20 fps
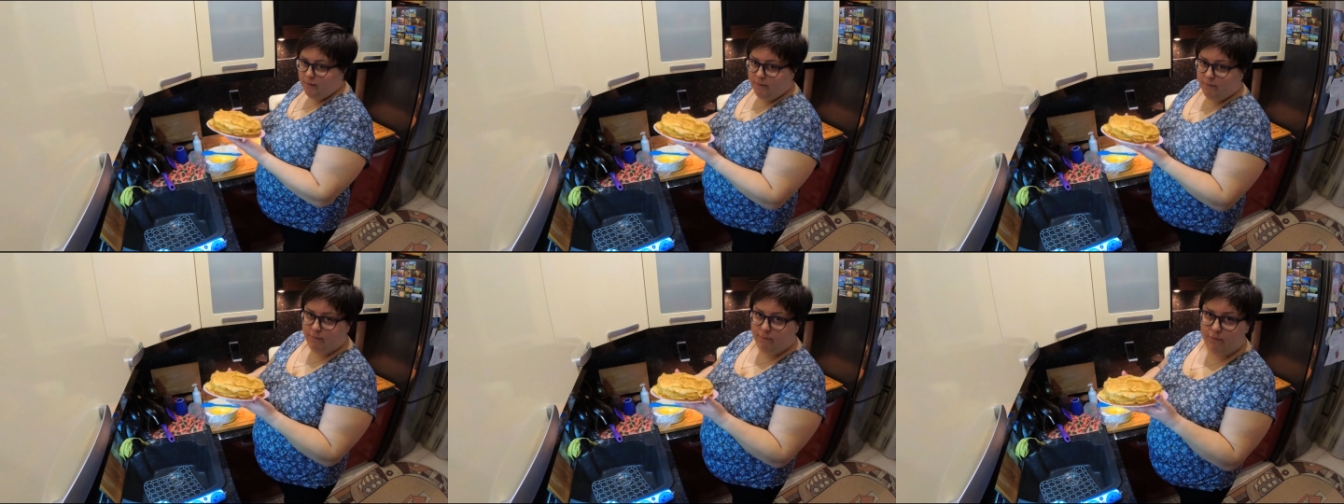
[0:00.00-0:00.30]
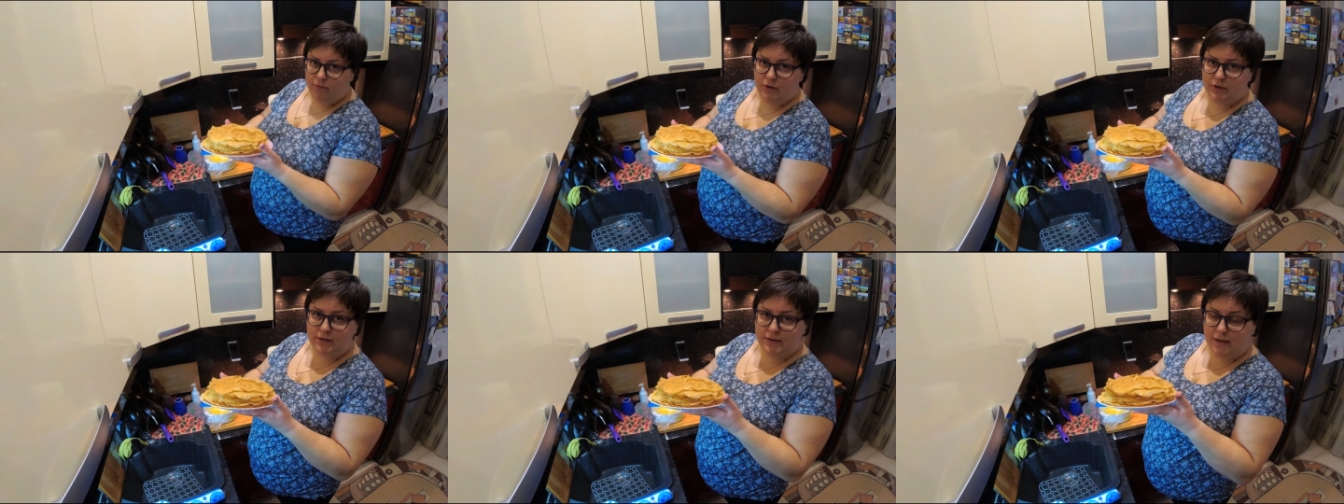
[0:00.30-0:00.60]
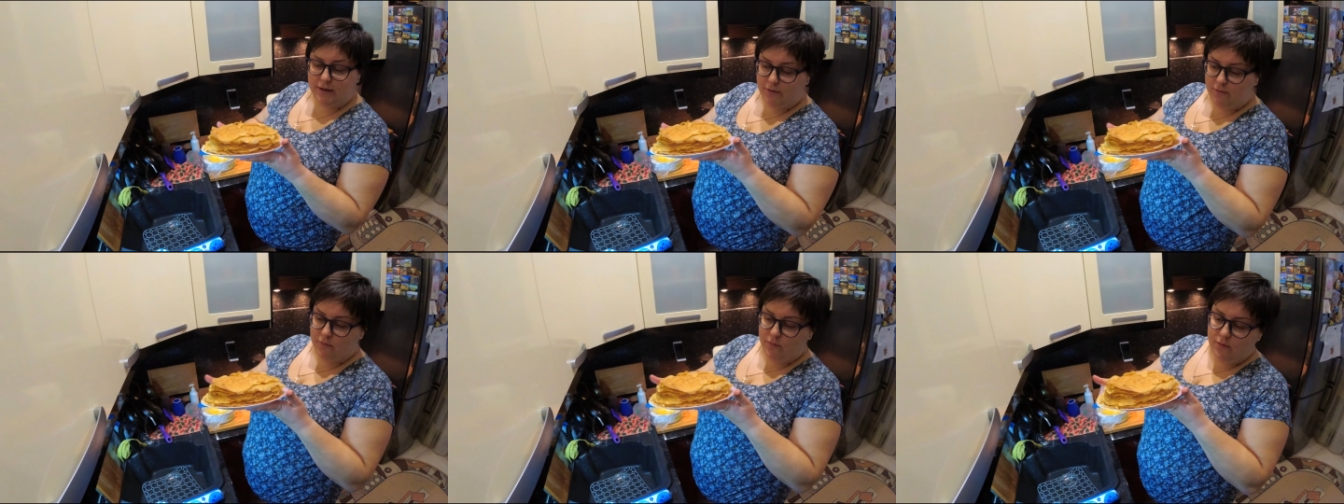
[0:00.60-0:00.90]
Вот
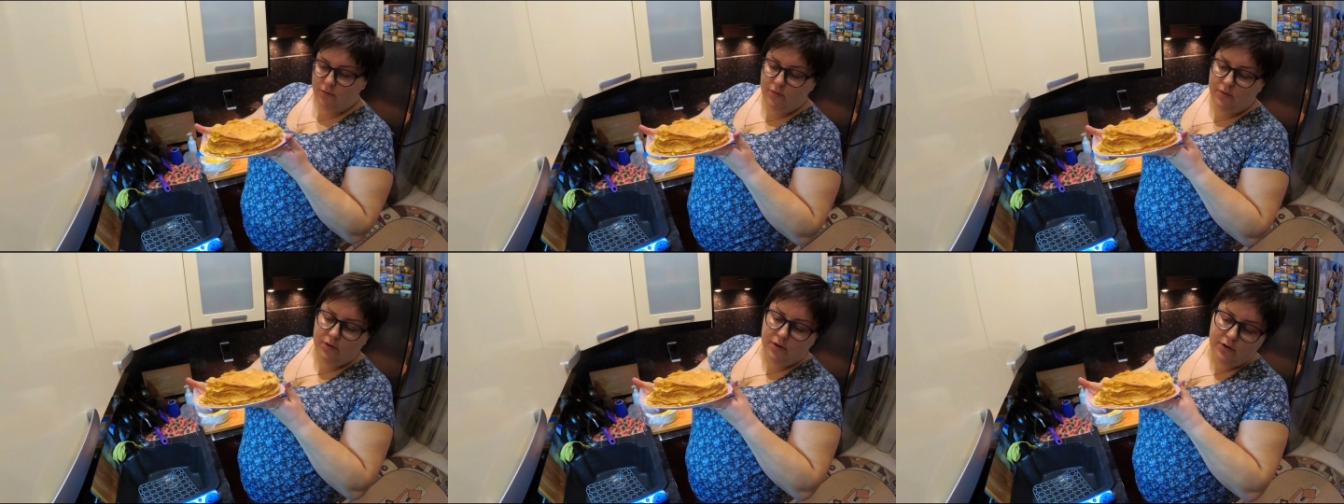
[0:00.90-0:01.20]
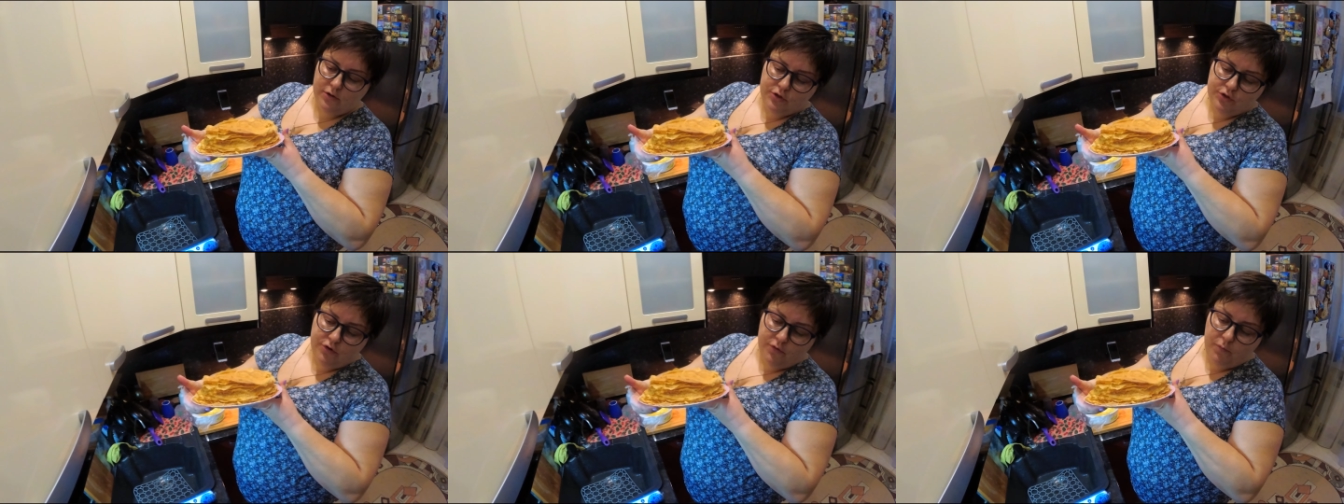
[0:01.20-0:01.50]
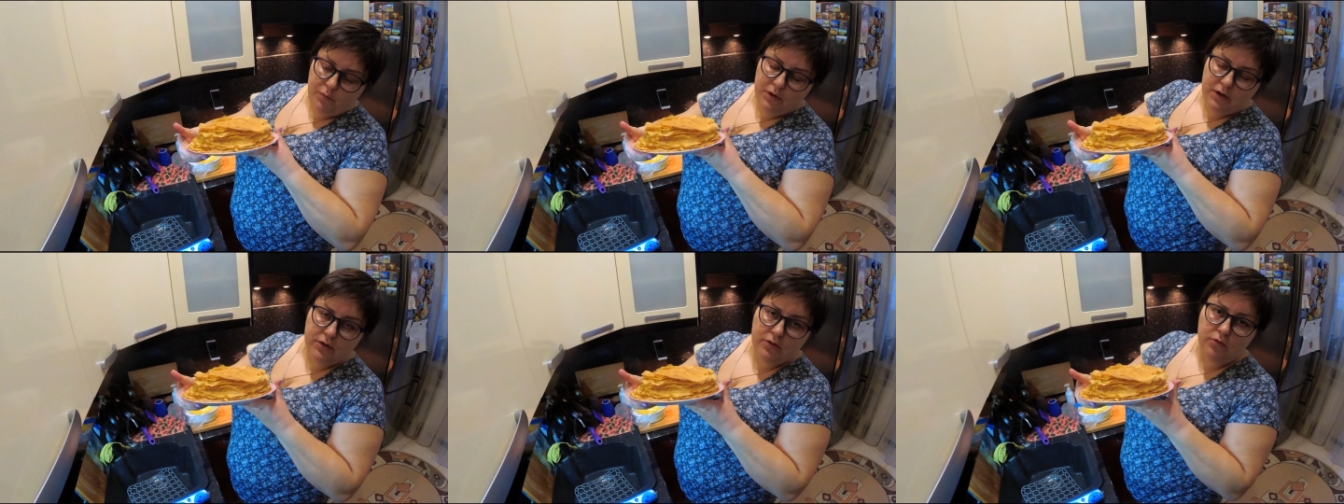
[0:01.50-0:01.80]
такую горочку
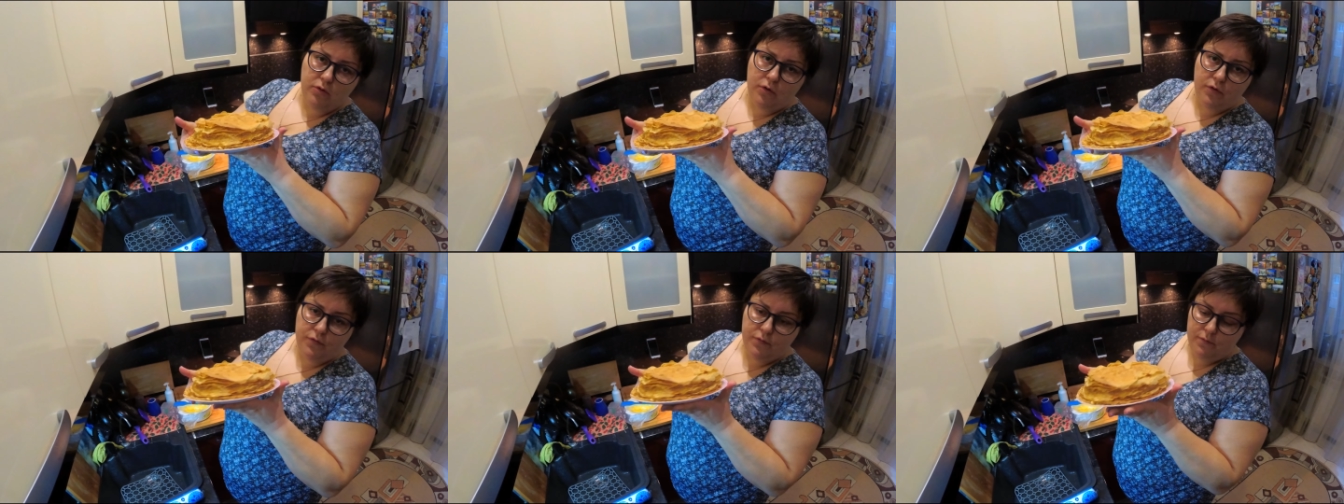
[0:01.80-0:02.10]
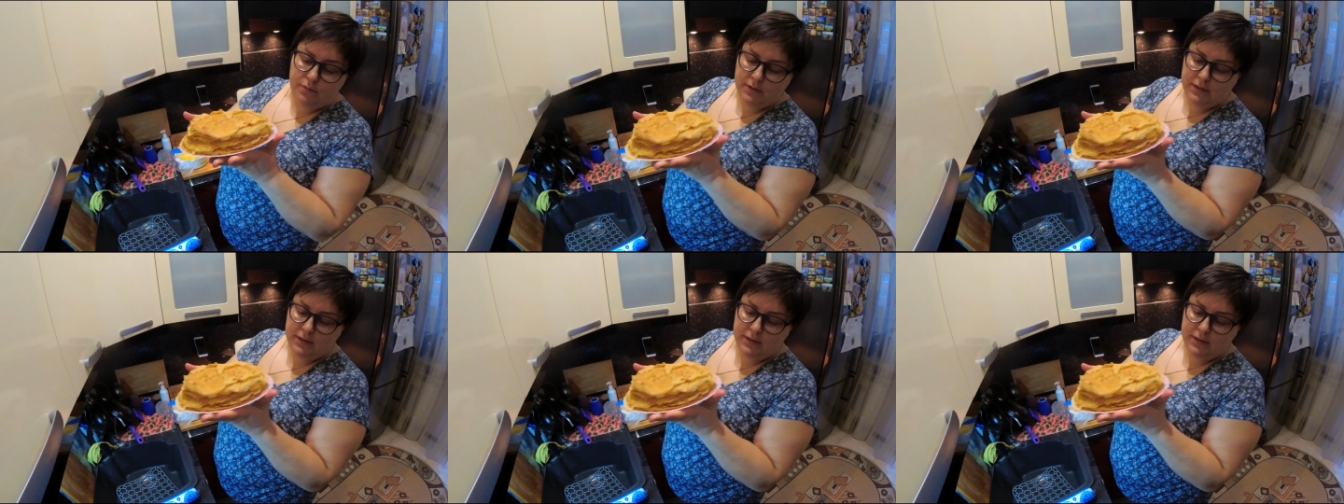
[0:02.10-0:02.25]
блинов мы